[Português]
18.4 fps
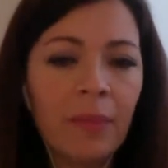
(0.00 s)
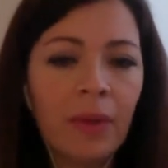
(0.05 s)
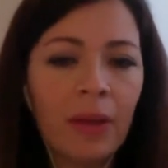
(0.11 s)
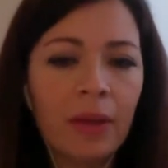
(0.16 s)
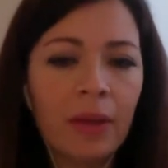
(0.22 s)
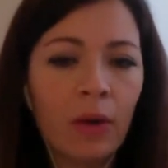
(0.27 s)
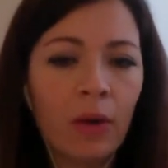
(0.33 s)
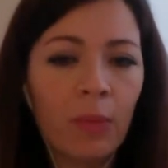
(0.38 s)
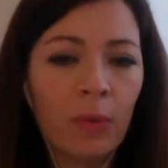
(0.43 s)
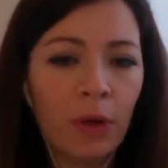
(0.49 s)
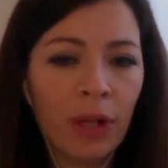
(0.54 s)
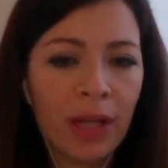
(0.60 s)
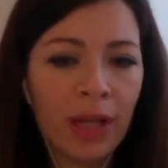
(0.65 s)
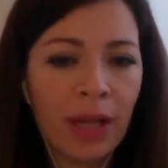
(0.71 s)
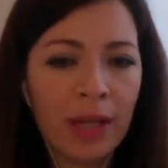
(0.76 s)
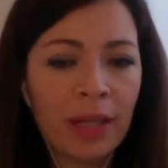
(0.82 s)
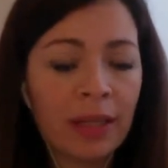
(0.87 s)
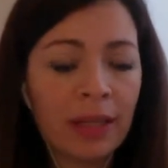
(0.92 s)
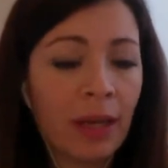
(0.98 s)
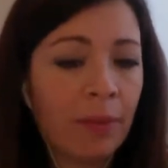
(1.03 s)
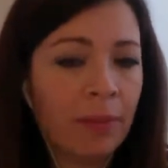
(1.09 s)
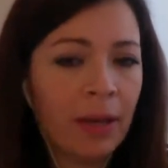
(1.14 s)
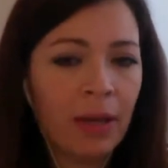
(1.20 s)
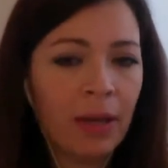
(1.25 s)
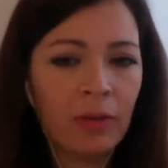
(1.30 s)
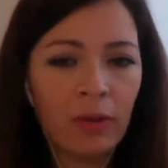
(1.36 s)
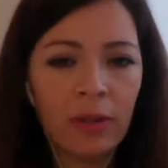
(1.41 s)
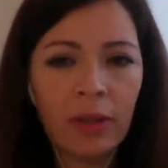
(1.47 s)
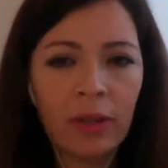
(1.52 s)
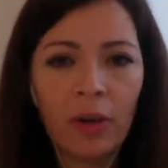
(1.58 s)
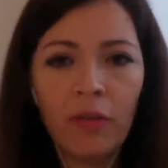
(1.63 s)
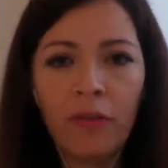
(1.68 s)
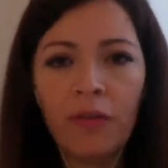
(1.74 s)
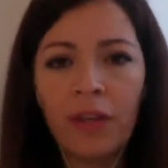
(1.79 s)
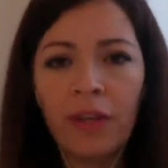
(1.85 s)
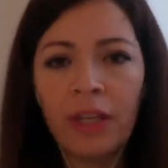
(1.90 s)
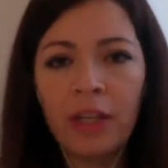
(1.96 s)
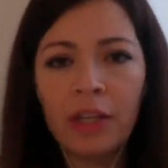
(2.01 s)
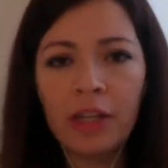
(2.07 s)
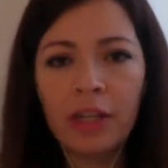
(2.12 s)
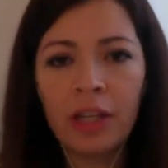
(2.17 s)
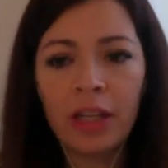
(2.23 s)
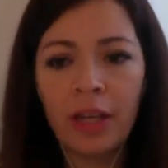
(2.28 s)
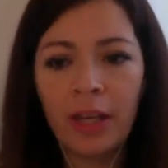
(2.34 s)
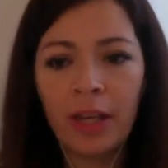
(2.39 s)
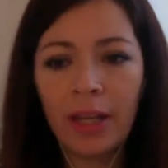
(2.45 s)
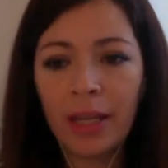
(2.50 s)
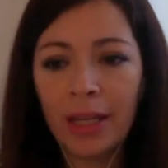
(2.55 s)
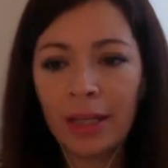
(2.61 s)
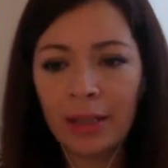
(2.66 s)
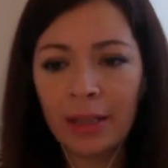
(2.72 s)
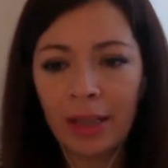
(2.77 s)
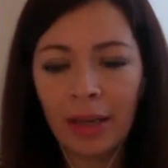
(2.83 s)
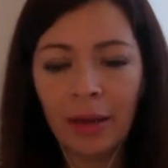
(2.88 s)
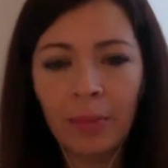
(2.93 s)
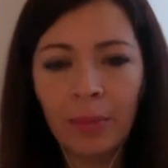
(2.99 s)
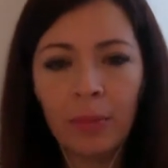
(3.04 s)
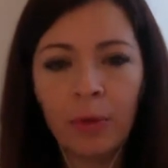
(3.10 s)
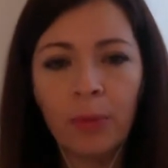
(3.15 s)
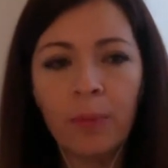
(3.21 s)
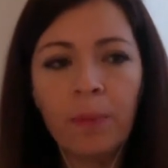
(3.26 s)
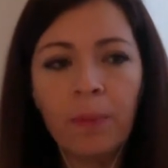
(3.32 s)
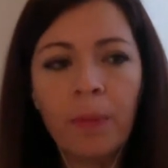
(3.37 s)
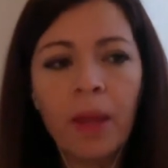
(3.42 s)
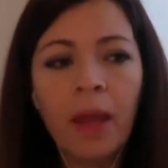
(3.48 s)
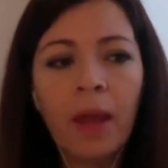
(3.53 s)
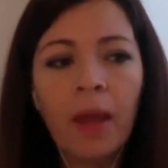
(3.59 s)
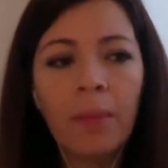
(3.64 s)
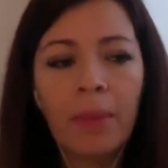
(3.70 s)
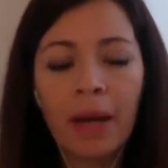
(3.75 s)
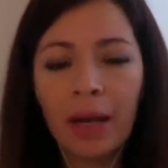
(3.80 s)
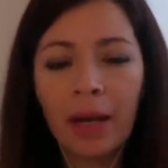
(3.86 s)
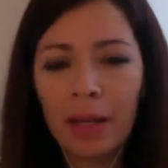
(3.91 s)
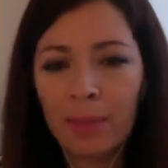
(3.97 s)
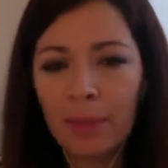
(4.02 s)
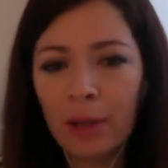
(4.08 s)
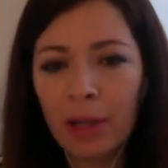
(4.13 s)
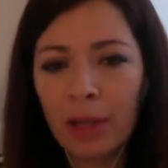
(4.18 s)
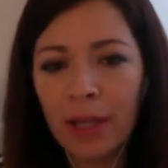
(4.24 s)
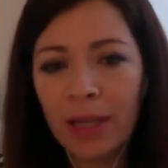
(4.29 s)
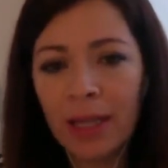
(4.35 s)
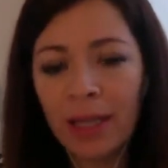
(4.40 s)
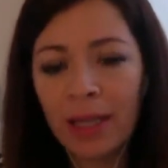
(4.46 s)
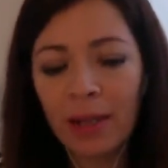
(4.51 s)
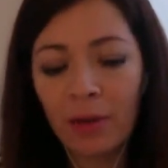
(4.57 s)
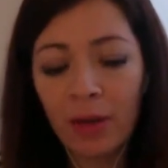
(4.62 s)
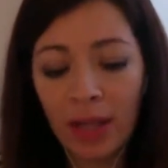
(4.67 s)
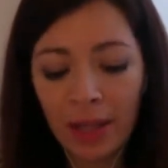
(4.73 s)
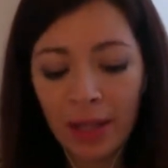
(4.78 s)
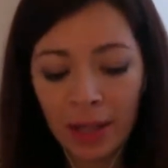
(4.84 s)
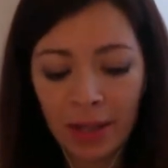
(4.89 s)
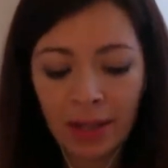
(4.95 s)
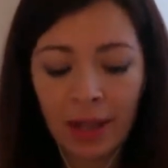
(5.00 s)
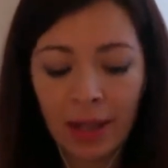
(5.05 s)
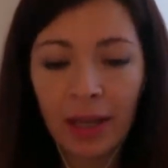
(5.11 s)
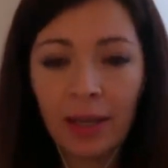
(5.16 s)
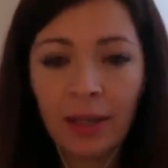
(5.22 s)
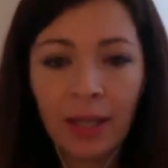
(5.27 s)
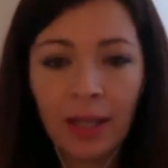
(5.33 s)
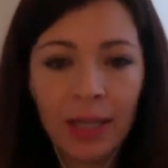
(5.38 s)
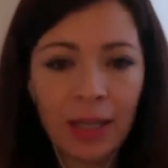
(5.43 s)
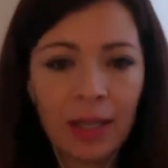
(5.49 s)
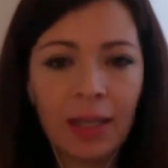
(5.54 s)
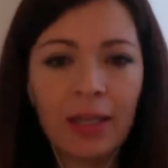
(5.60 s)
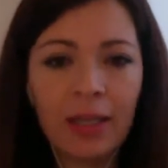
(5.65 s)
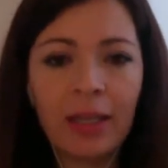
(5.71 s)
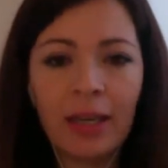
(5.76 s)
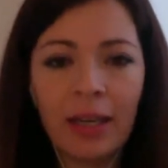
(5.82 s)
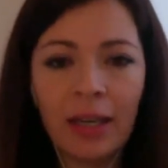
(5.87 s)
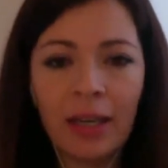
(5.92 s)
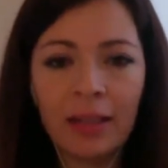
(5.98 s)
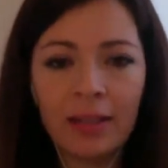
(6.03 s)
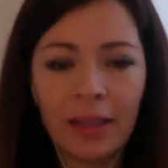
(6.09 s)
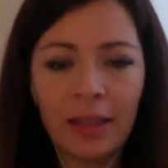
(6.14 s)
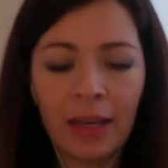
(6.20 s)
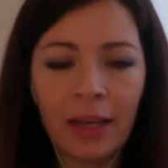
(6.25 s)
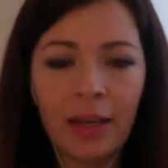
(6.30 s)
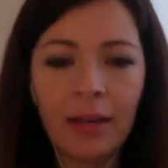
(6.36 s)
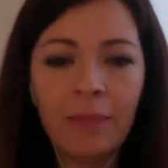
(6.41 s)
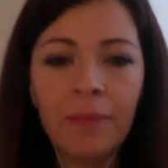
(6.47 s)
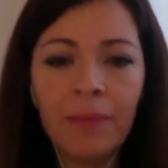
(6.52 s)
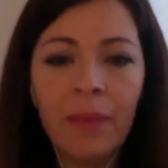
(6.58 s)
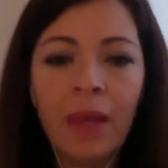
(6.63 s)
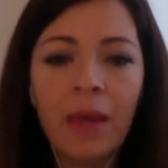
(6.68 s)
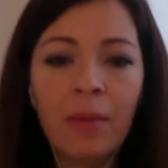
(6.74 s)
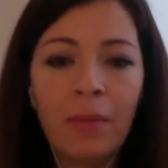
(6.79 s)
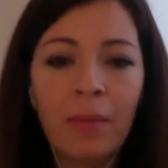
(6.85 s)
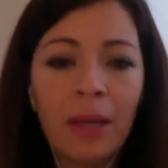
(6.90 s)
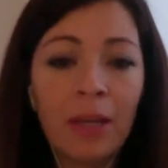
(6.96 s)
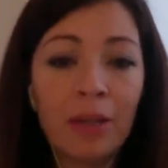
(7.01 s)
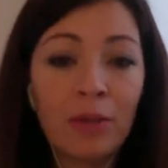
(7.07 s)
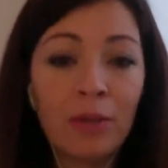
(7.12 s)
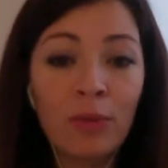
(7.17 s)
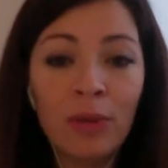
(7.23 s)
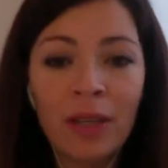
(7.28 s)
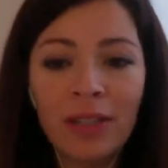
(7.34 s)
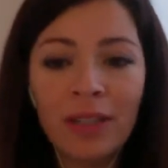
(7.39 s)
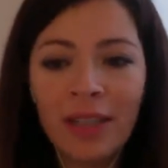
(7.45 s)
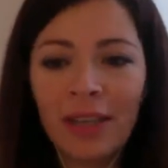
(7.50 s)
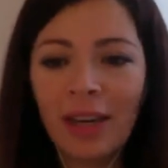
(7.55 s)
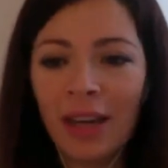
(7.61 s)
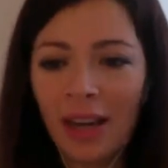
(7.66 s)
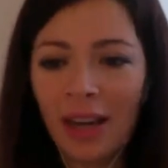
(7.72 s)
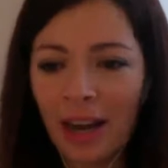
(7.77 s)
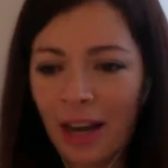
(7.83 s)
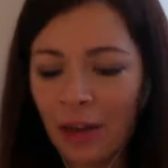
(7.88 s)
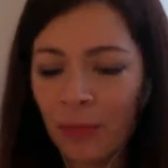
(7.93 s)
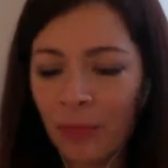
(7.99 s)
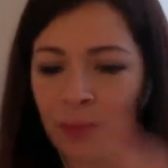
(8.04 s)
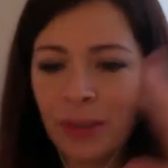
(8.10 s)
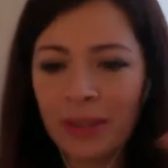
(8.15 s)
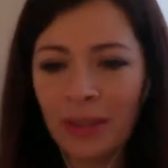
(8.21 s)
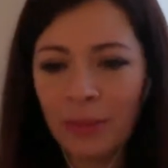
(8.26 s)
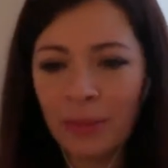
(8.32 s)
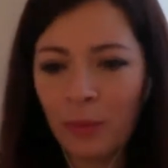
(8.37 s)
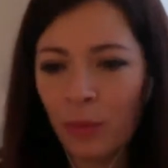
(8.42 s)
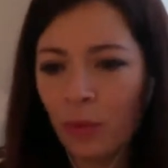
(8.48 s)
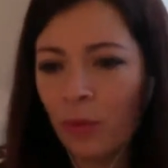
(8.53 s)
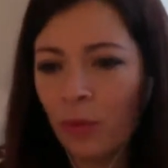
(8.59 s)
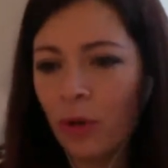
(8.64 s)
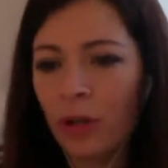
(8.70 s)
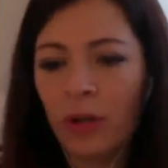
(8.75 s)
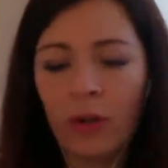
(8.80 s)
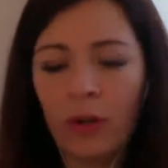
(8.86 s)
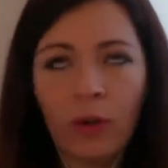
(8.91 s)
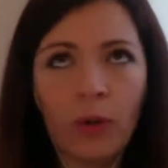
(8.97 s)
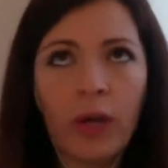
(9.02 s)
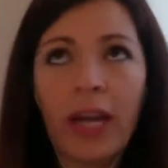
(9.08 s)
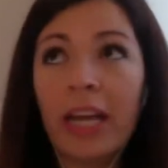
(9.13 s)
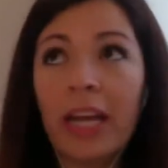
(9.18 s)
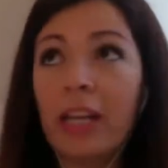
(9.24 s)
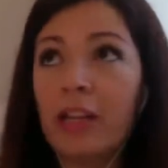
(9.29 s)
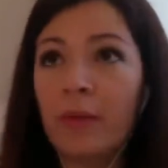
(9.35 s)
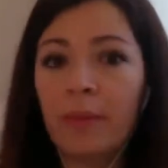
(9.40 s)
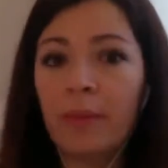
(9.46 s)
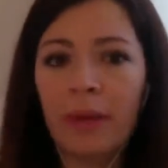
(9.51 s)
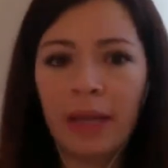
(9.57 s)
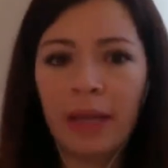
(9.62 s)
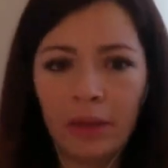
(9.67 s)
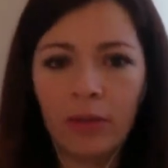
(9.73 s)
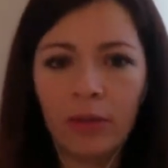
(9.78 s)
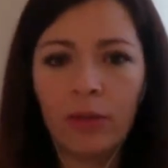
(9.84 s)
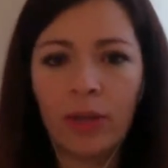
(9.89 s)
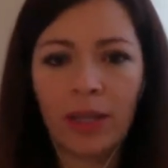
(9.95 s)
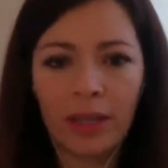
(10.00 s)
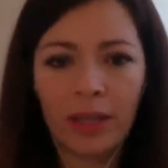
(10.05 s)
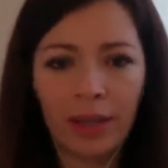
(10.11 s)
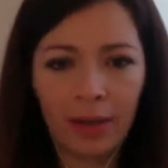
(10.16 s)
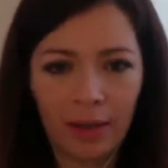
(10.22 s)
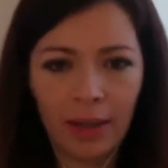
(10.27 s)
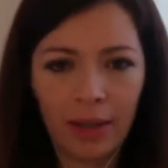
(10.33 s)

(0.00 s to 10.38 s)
Então, é um processo que está aberto até o fim de setembro para as pessoas que são residentes aqui na Inglaterra, mas nunca declararam patrimônio, rendimentos, né?